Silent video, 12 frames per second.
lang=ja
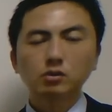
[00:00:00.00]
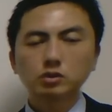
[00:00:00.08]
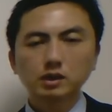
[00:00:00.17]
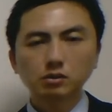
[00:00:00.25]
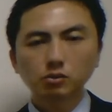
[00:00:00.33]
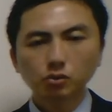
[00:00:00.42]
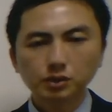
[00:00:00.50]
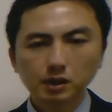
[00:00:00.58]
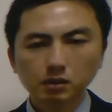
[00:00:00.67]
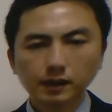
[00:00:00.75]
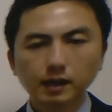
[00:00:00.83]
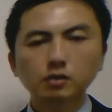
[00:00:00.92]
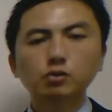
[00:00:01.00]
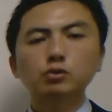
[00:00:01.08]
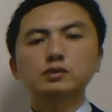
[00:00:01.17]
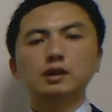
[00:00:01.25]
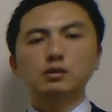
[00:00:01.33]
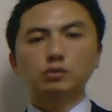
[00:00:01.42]
こちらの講座では
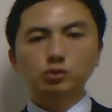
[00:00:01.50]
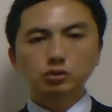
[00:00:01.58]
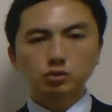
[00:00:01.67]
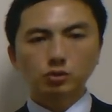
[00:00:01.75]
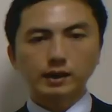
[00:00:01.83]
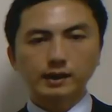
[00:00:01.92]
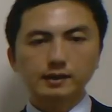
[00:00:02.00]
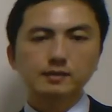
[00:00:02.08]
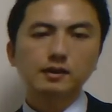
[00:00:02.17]
厚生労働省から出